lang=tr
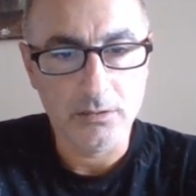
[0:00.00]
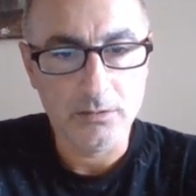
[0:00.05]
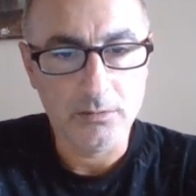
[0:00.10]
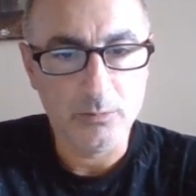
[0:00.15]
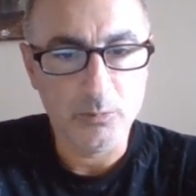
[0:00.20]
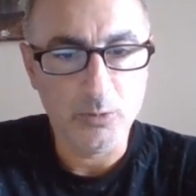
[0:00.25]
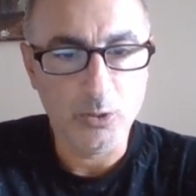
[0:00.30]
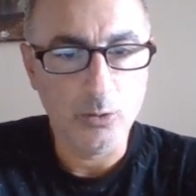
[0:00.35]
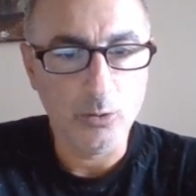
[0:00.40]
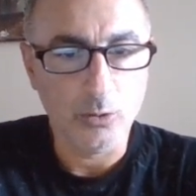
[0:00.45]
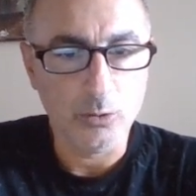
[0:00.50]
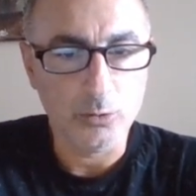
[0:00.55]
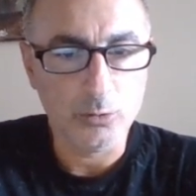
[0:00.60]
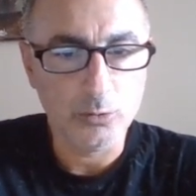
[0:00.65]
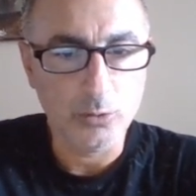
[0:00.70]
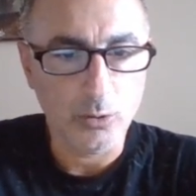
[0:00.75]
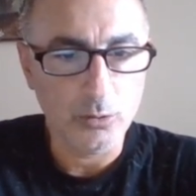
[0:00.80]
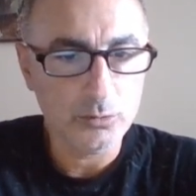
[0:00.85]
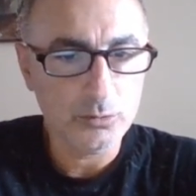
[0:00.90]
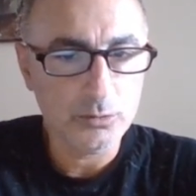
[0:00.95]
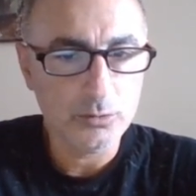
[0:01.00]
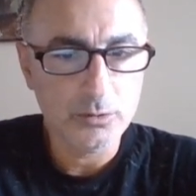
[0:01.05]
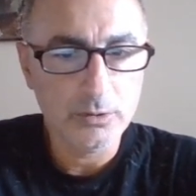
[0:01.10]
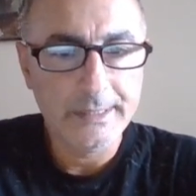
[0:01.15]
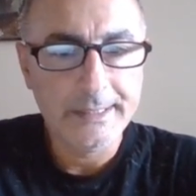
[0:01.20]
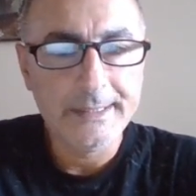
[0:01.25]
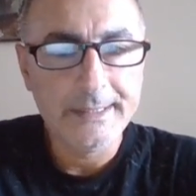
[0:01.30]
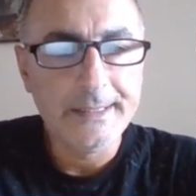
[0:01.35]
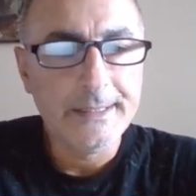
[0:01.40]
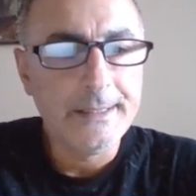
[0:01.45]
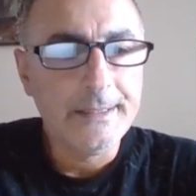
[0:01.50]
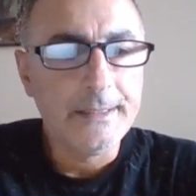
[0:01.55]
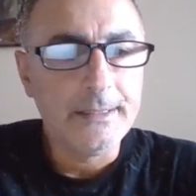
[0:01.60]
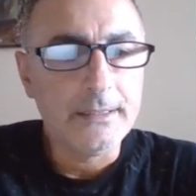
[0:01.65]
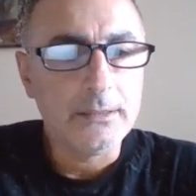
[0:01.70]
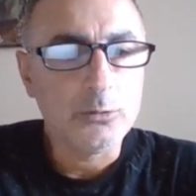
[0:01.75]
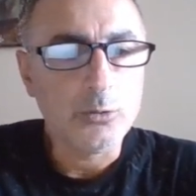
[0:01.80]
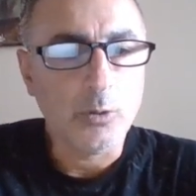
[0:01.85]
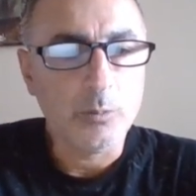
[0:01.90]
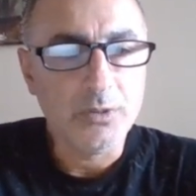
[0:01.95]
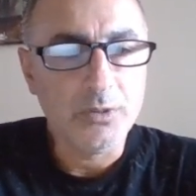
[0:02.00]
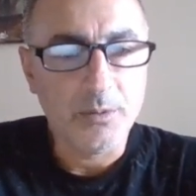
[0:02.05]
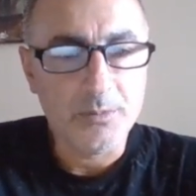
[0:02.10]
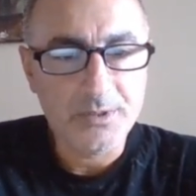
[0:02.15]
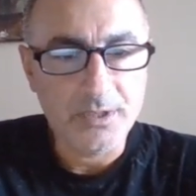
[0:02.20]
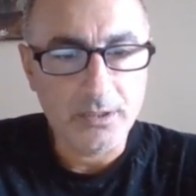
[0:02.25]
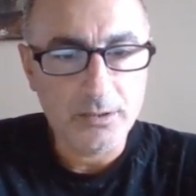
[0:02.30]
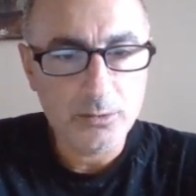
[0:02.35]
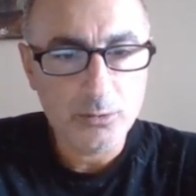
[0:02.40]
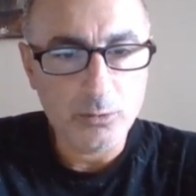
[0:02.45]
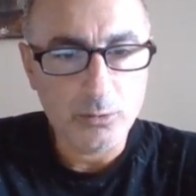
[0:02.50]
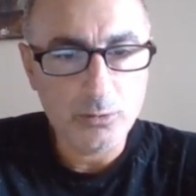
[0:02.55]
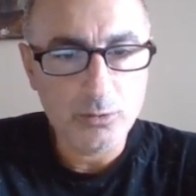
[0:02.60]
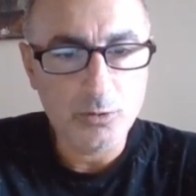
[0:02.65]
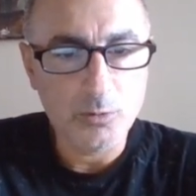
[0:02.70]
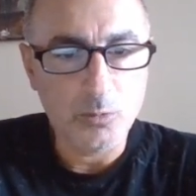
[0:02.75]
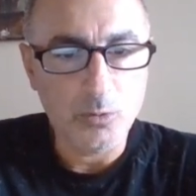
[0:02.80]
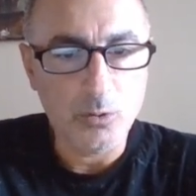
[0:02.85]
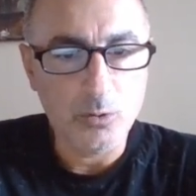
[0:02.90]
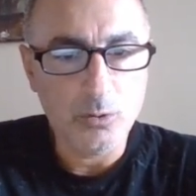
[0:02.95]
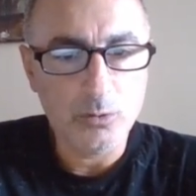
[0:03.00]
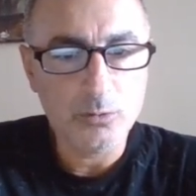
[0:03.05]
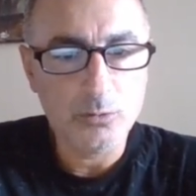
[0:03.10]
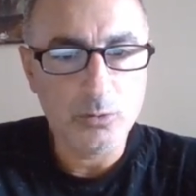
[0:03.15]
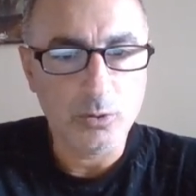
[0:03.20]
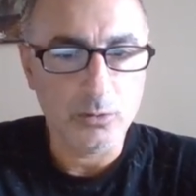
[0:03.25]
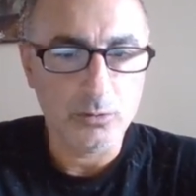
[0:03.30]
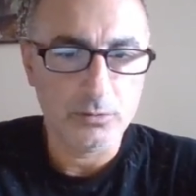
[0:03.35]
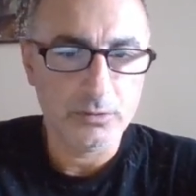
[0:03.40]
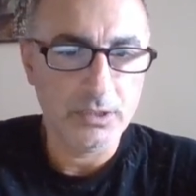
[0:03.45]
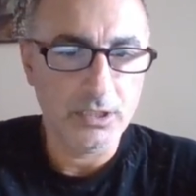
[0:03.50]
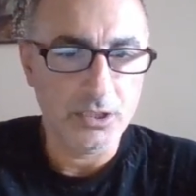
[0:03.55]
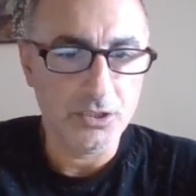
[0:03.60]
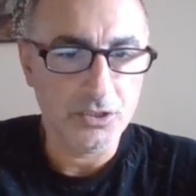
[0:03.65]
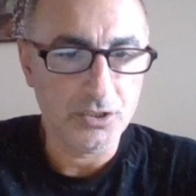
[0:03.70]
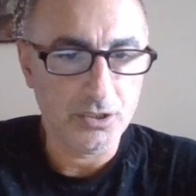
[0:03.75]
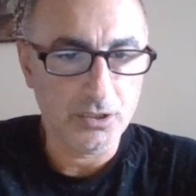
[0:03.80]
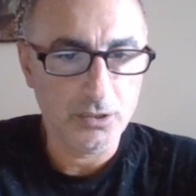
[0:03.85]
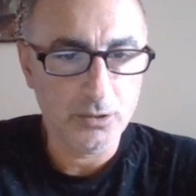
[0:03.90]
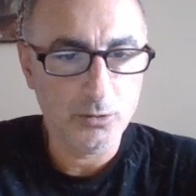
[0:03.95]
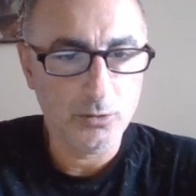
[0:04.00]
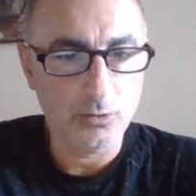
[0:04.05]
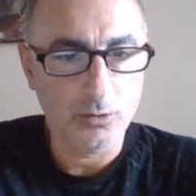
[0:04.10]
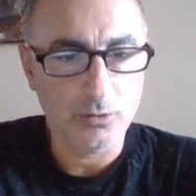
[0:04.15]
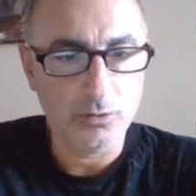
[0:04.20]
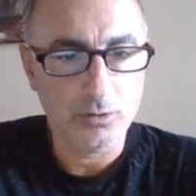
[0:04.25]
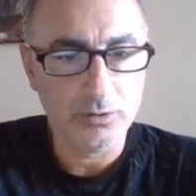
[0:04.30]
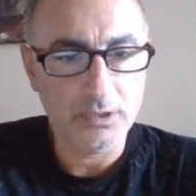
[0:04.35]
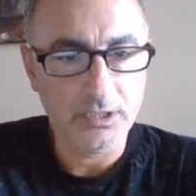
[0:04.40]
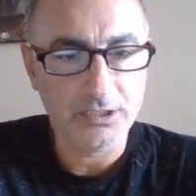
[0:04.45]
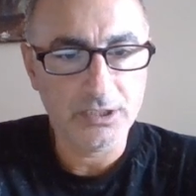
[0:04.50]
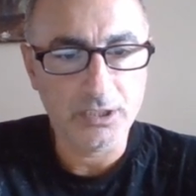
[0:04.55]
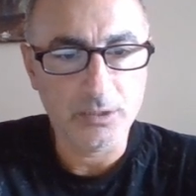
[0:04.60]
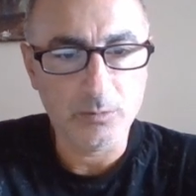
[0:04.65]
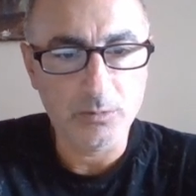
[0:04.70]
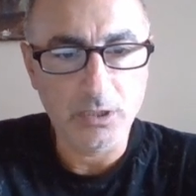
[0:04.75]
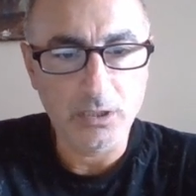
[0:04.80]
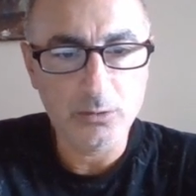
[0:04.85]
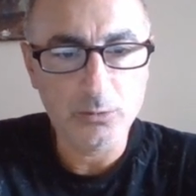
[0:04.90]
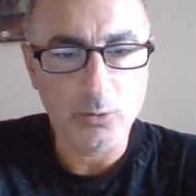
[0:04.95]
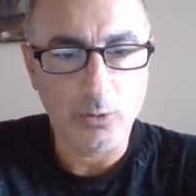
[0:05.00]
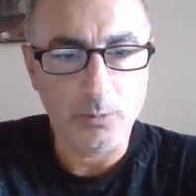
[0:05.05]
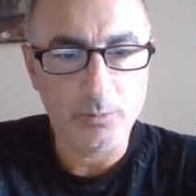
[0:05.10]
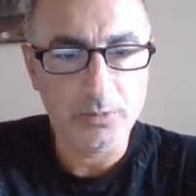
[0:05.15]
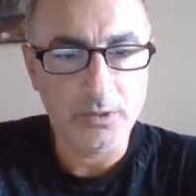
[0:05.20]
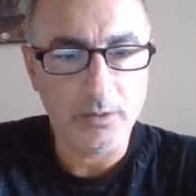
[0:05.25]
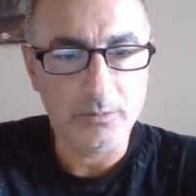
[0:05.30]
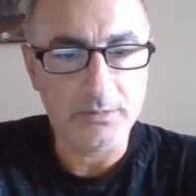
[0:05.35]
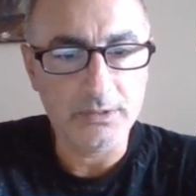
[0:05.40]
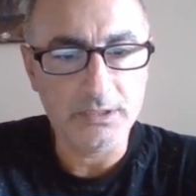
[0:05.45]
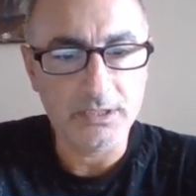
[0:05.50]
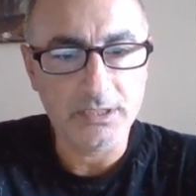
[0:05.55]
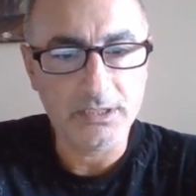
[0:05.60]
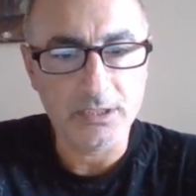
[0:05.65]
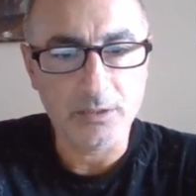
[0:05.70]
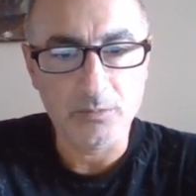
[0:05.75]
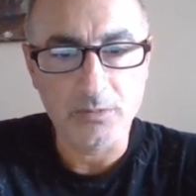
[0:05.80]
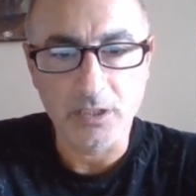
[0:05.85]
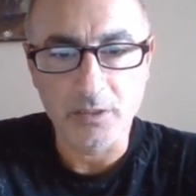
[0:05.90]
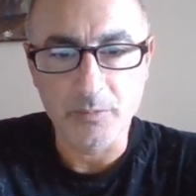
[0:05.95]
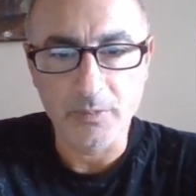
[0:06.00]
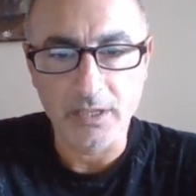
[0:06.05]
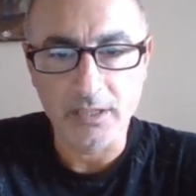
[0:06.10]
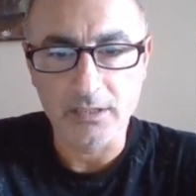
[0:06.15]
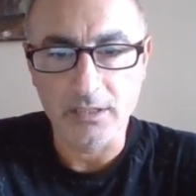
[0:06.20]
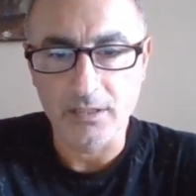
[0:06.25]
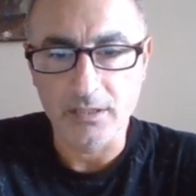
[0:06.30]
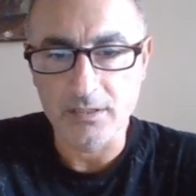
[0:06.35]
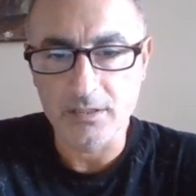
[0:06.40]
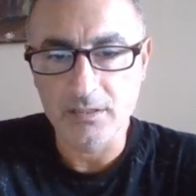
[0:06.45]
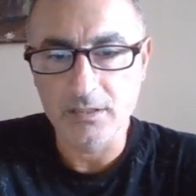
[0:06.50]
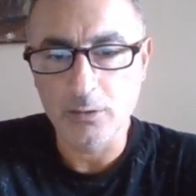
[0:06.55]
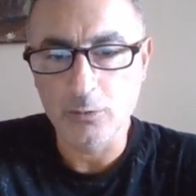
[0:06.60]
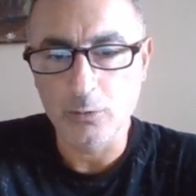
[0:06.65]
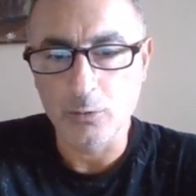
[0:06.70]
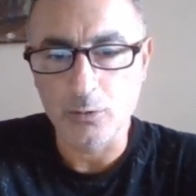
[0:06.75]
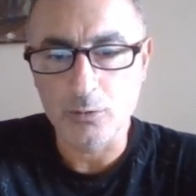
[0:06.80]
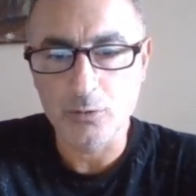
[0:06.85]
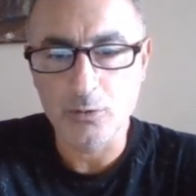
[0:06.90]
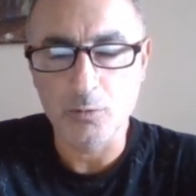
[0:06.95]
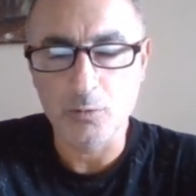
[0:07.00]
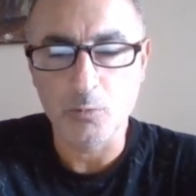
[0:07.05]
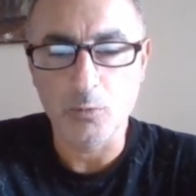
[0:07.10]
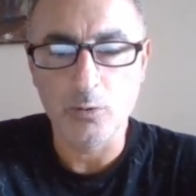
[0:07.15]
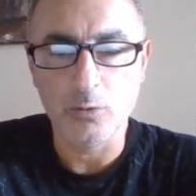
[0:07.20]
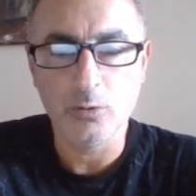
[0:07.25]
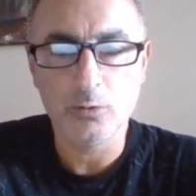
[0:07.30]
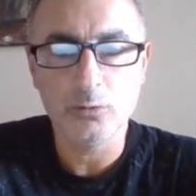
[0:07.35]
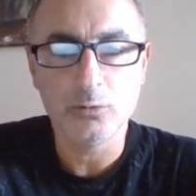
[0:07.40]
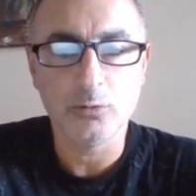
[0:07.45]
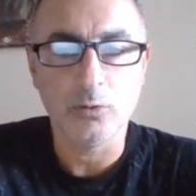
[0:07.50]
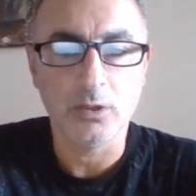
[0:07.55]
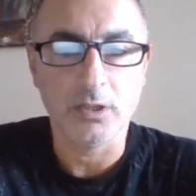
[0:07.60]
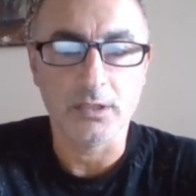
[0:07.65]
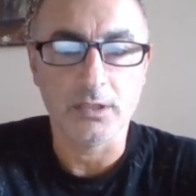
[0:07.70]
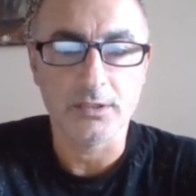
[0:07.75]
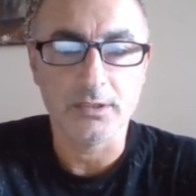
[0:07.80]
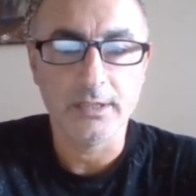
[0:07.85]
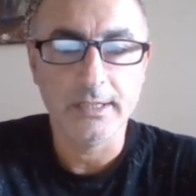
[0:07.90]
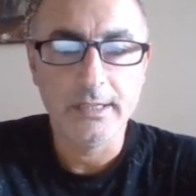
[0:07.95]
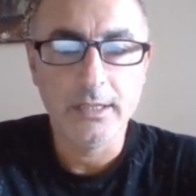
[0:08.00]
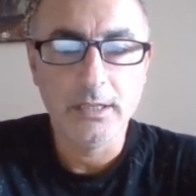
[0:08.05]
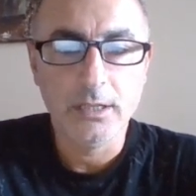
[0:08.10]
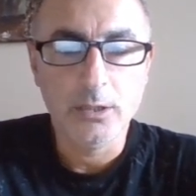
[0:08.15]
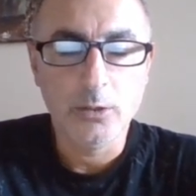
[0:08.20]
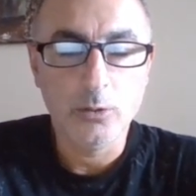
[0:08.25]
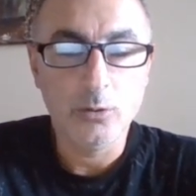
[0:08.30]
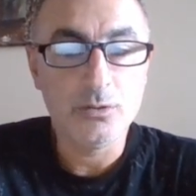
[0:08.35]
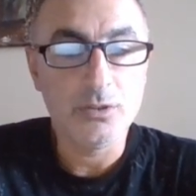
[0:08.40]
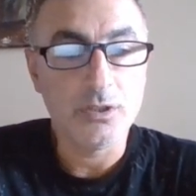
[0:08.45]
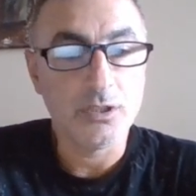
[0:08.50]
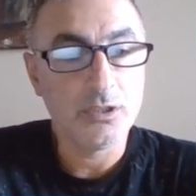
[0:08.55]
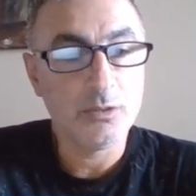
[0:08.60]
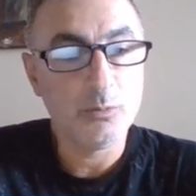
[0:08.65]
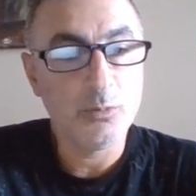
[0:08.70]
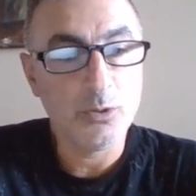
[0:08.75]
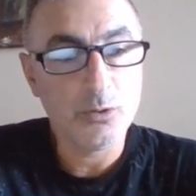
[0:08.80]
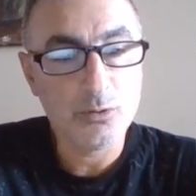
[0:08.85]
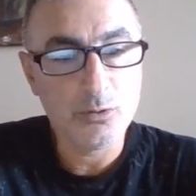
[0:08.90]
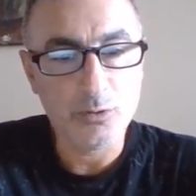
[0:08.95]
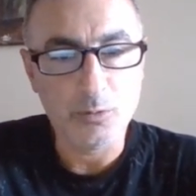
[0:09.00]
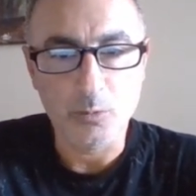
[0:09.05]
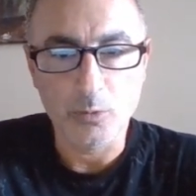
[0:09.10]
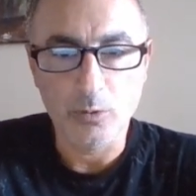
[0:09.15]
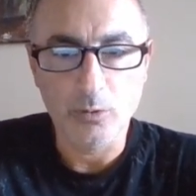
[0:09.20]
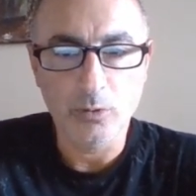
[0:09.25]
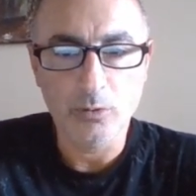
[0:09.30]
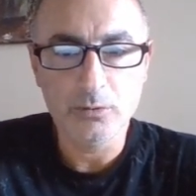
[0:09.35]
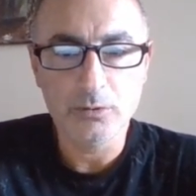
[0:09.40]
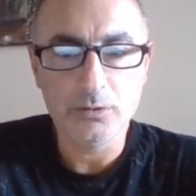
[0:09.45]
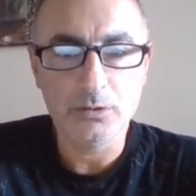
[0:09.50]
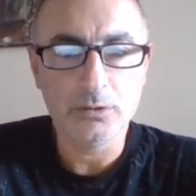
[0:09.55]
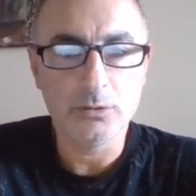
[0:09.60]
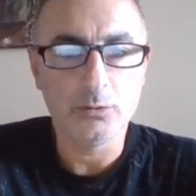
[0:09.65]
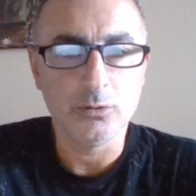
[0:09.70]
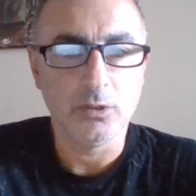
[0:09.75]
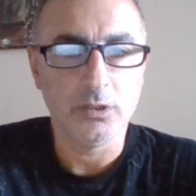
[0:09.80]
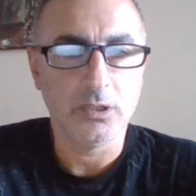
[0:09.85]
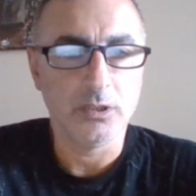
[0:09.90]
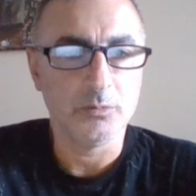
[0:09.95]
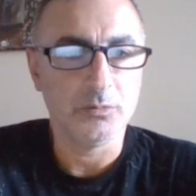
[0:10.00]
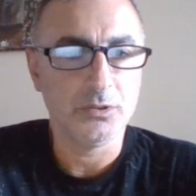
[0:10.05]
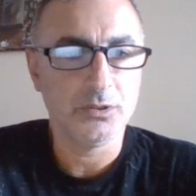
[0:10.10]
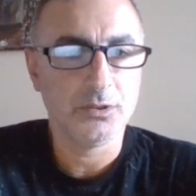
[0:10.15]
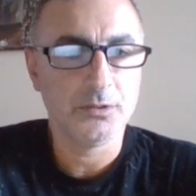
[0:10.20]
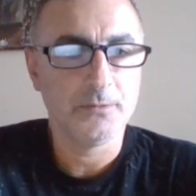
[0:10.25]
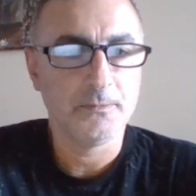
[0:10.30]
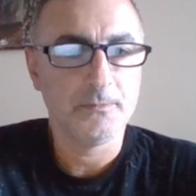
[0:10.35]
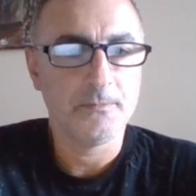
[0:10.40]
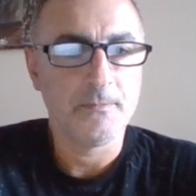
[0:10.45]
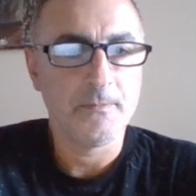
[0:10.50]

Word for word: milyon ton. Toplam satış 30 milyon ton. Değişiklik yok. Yatırımlar toplam ve yatırımlar beklentisi de 400 milyon dolar. Önceki 500 milyon e, dolarmış.